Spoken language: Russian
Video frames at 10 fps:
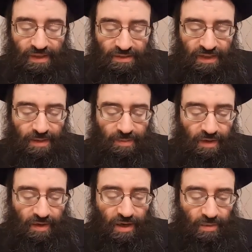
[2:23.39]

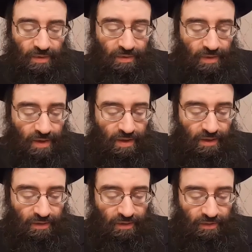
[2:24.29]
Стайплер Гаон.
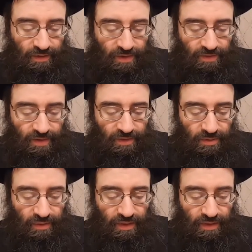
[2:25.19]
Так вот, есть две
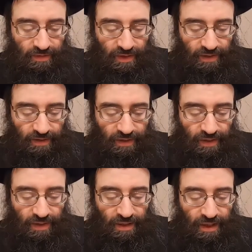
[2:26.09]
истории, говорит –
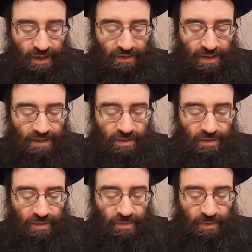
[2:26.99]
Одна, что
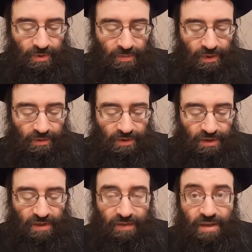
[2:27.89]
к нему пришел молодой
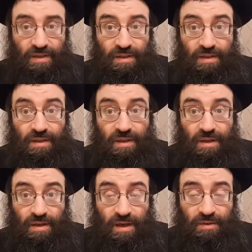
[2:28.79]
человек, и
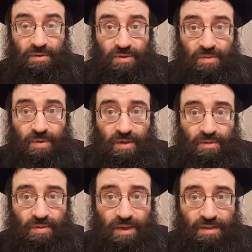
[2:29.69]
когда он уже
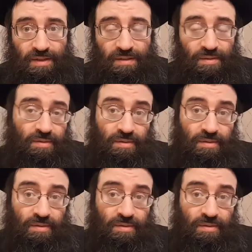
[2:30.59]
собирался уходить,